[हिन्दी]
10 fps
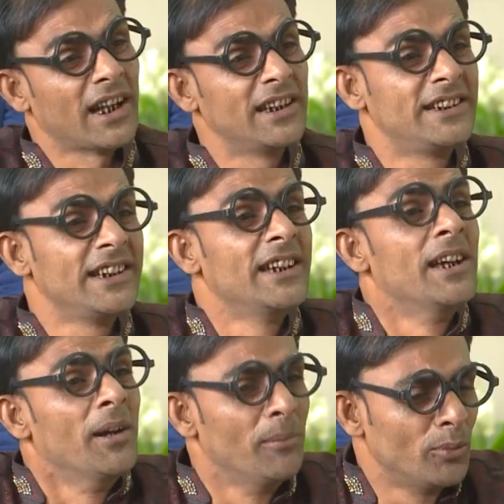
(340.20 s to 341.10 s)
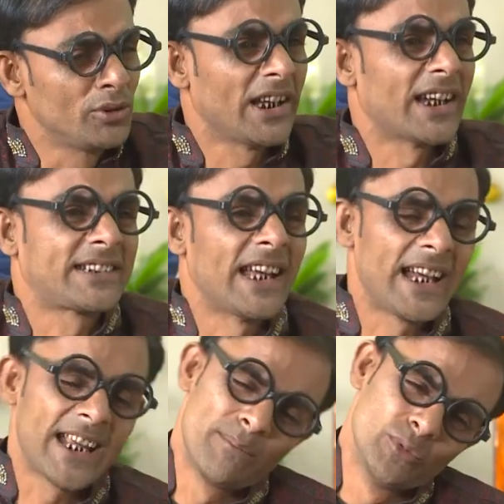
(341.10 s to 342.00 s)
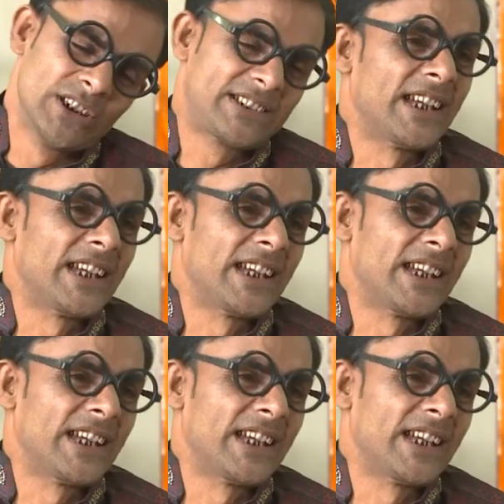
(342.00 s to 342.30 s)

तानी जी मुझे लगता है कि अब मुझे